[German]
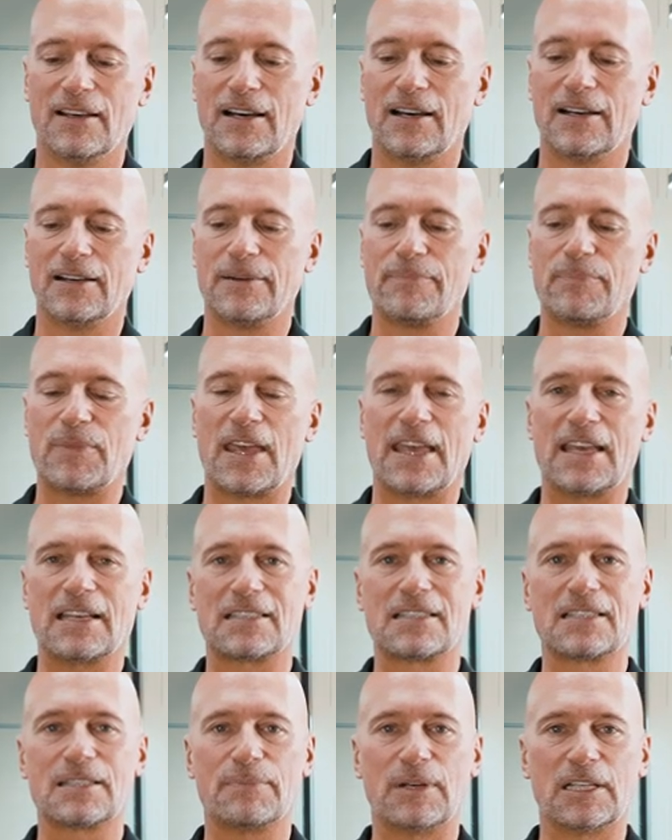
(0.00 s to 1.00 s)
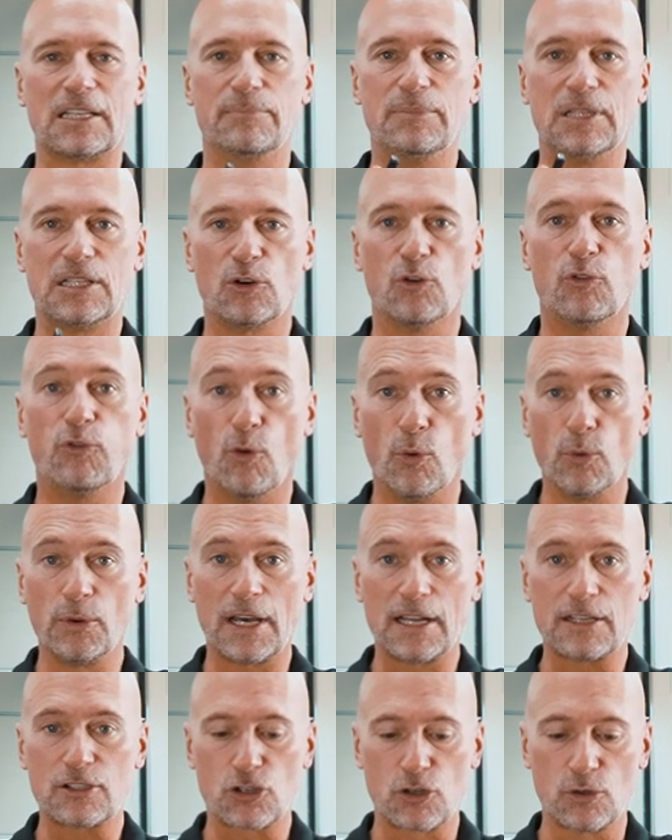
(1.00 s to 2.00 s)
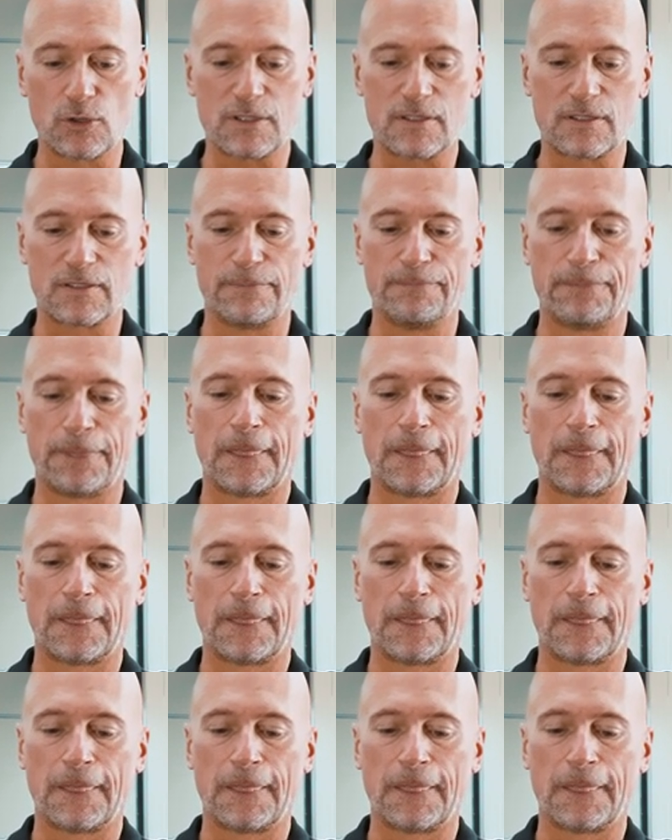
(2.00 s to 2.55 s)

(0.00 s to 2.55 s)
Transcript: ähm, erstens mal der Mikrofonanschluss